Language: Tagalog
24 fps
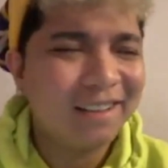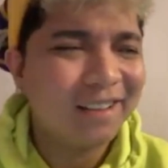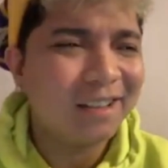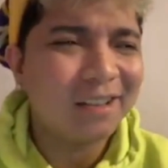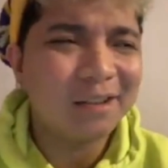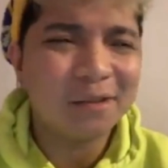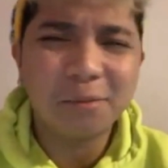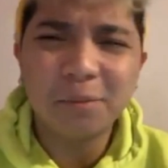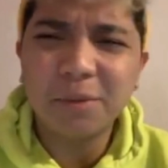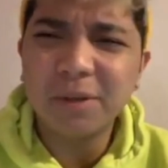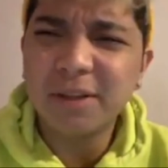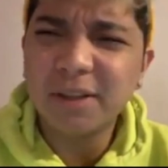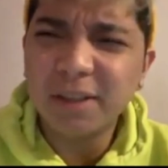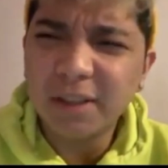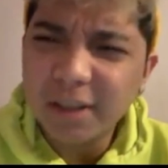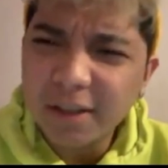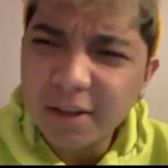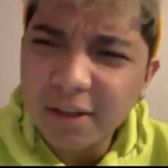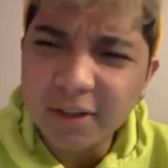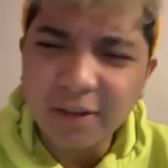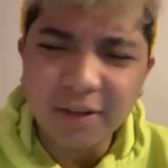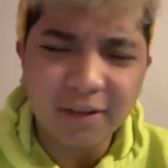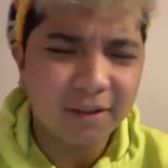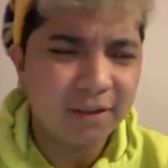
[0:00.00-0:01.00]
let's be
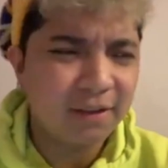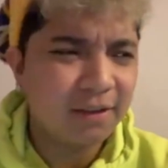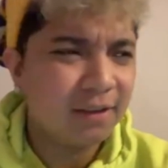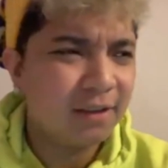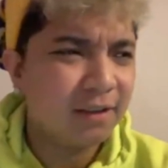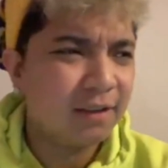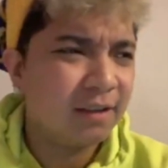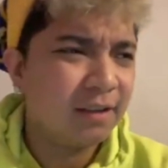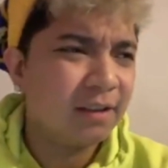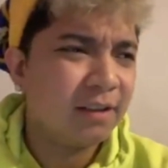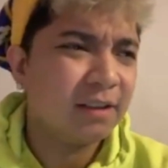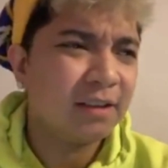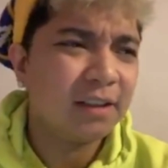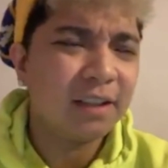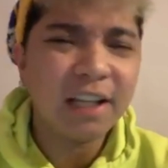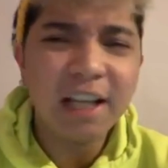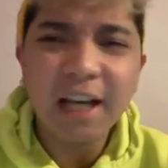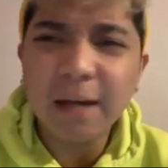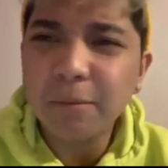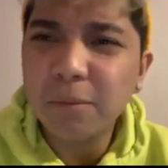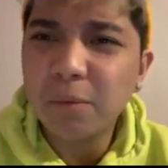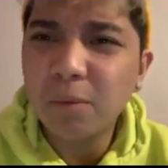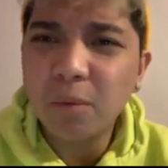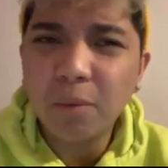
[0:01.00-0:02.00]
serious.
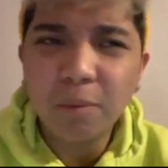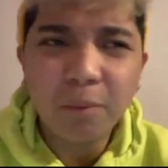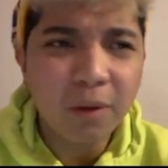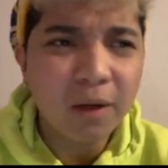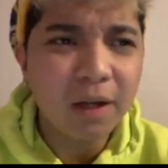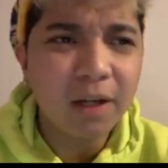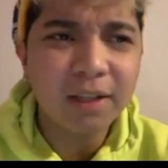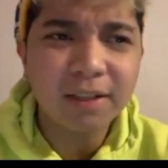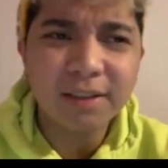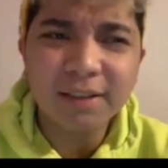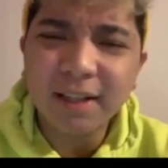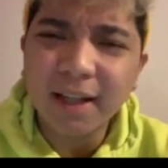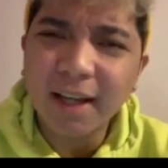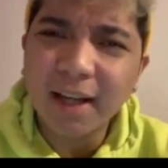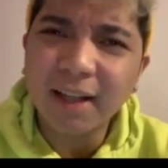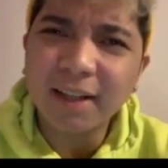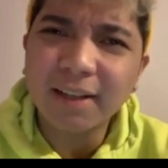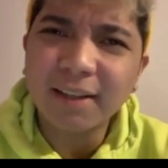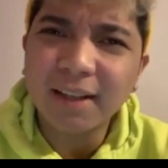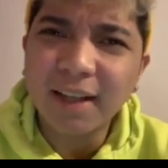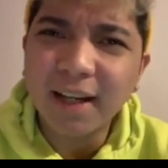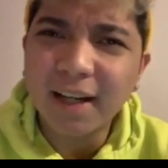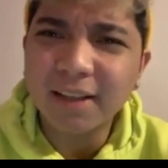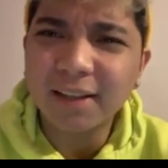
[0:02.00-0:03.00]
Sinabi mo pa nga sa
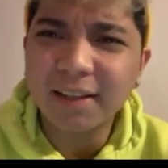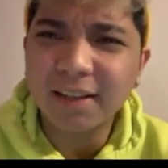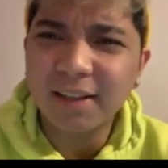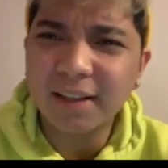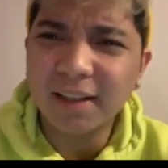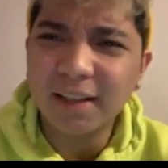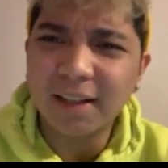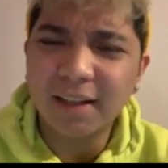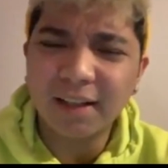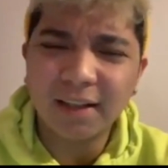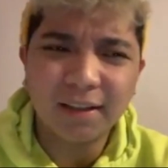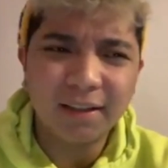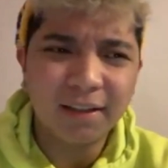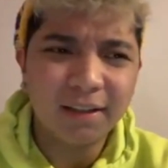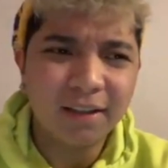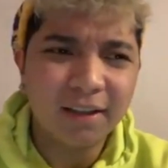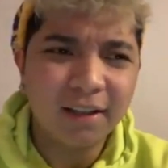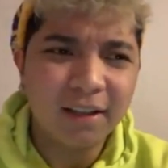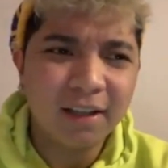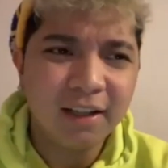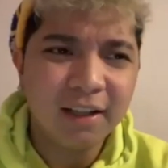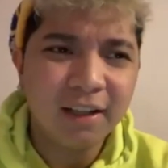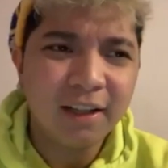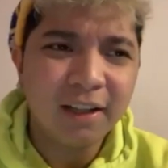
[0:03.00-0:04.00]
akin dati na,
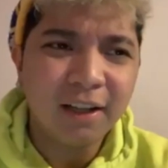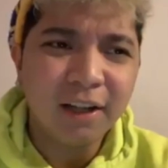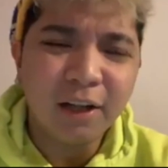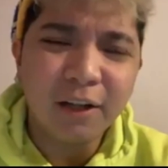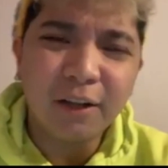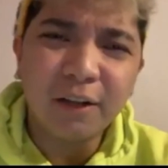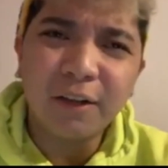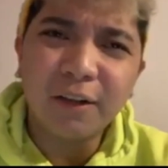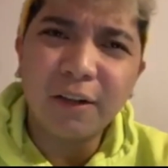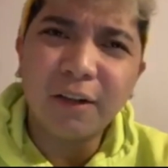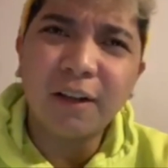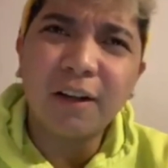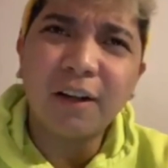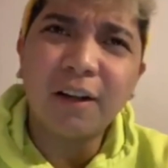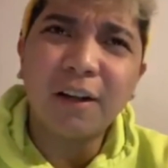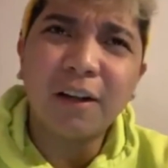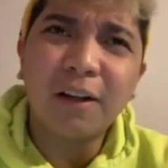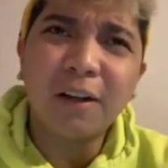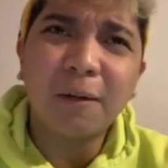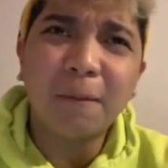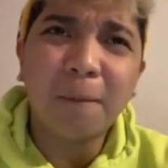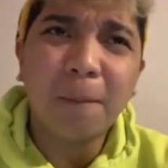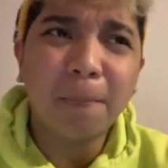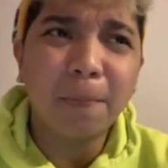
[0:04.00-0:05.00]

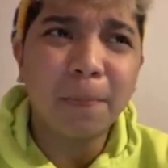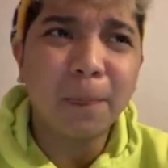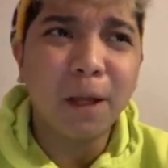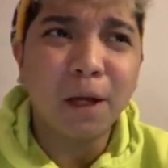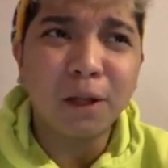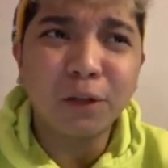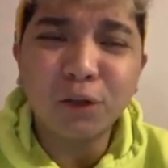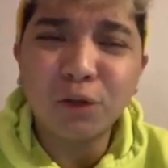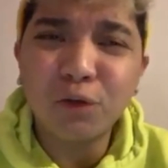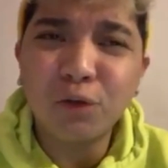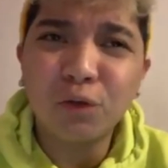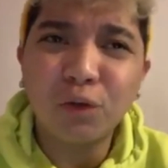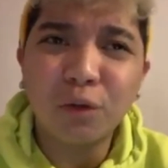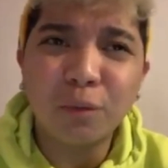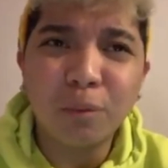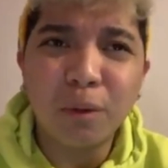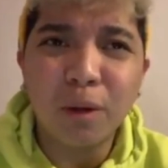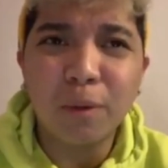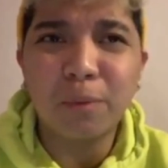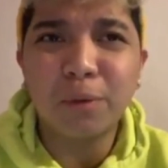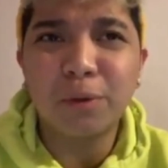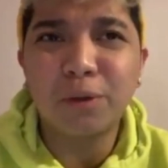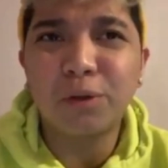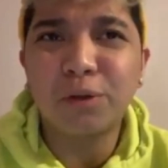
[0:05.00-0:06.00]
uh, dati nung
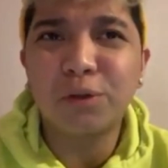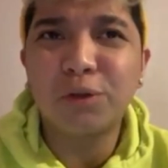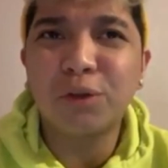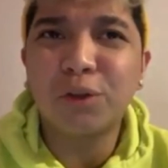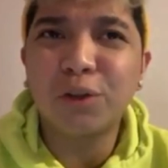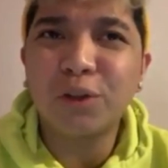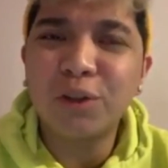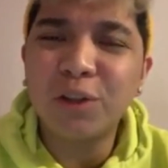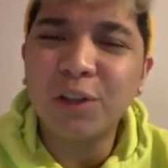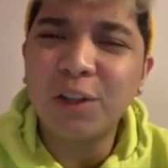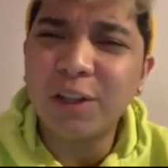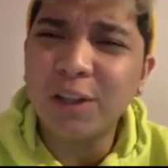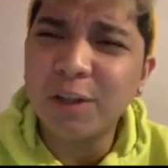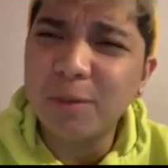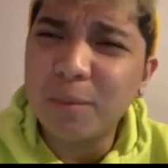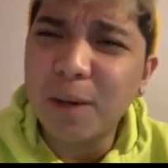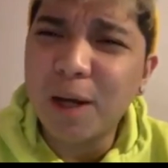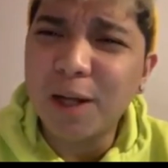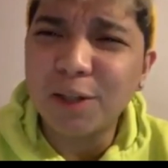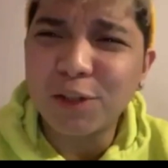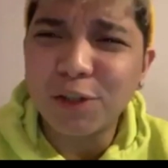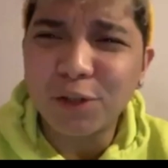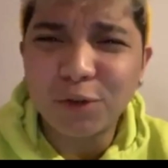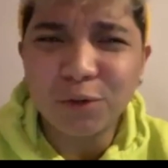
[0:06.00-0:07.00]
napapanood ko kayo,
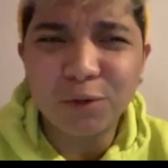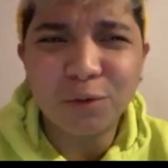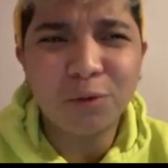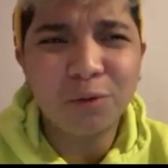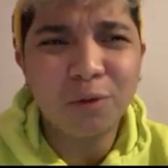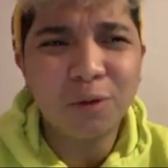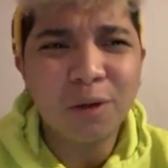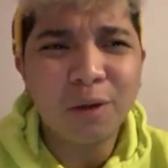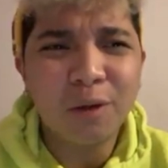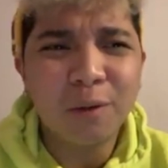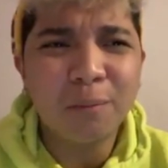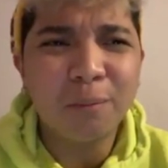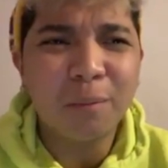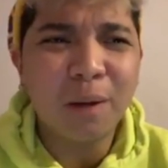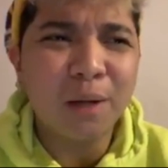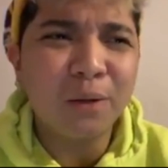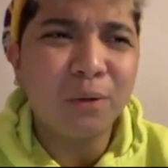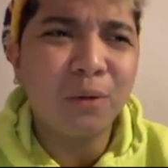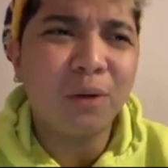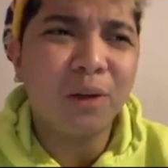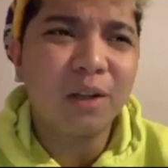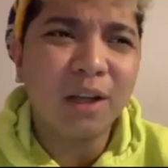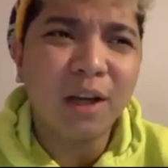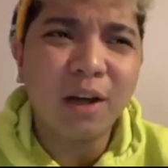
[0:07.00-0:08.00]
ni-imagine ko, paano
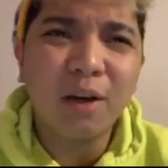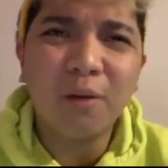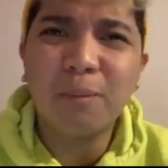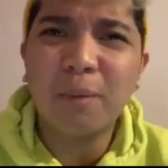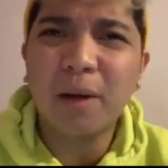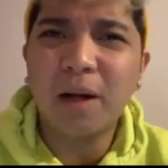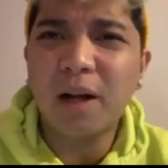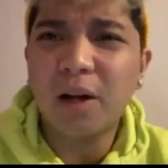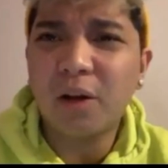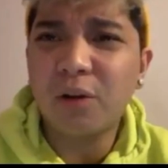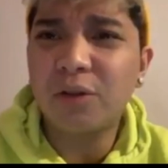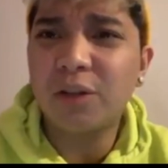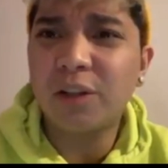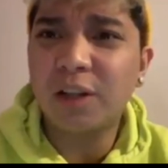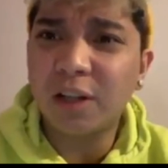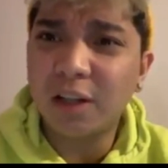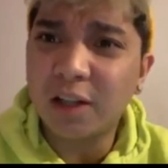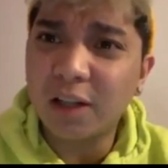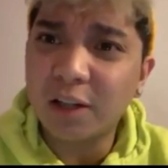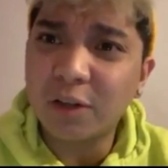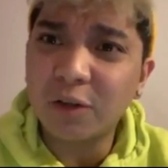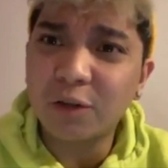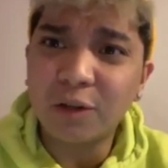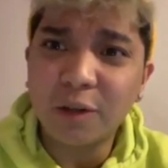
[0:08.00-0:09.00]
kaya pag ako
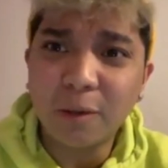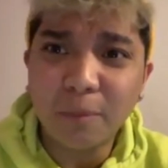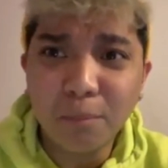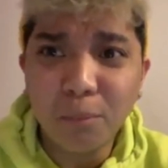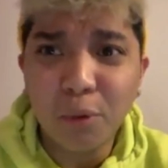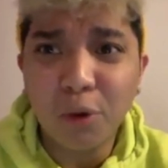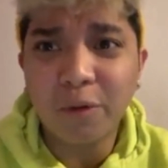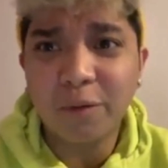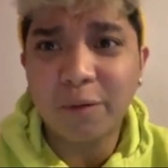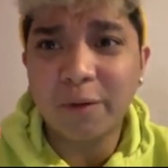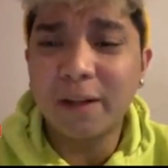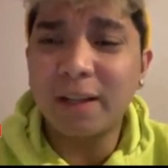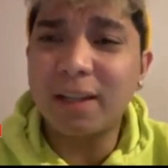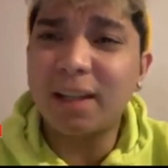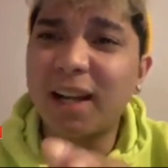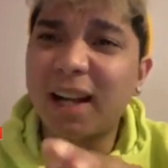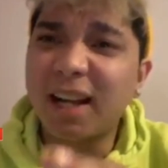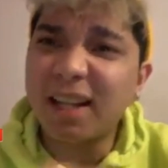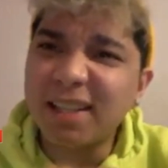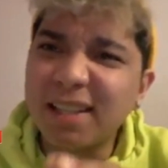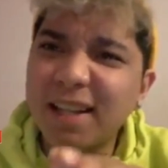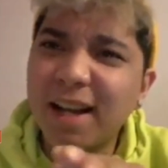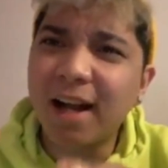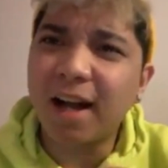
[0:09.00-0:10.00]
nagkaroon ng boyfriend na
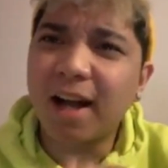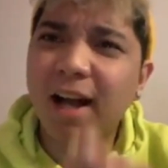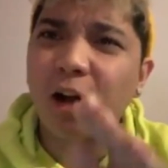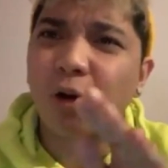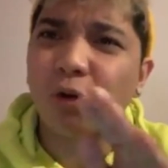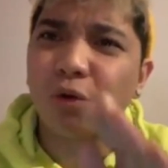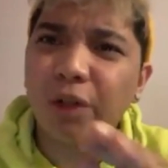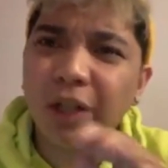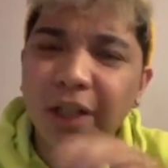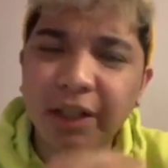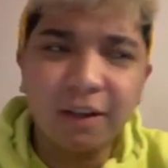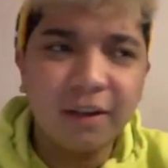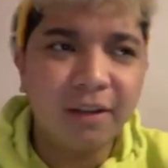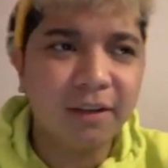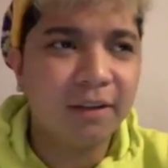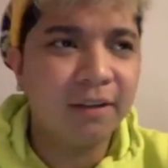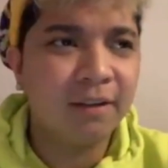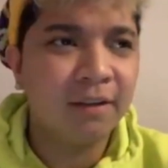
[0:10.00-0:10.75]
ganyan kakulit?